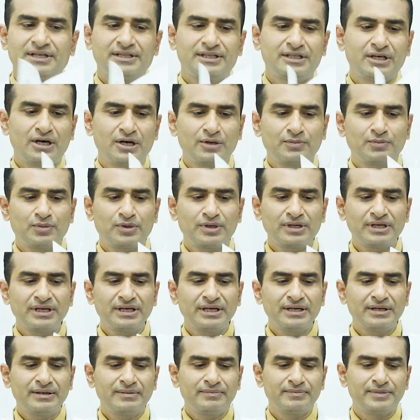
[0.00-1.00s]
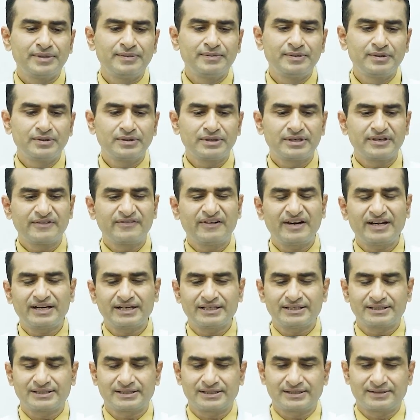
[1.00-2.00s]
দেওয়ার পরে বিভিন্ন
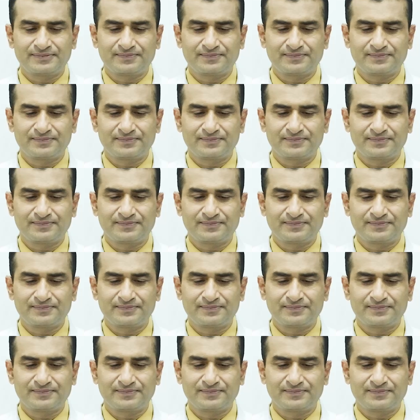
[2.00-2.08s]
রেফারেন্স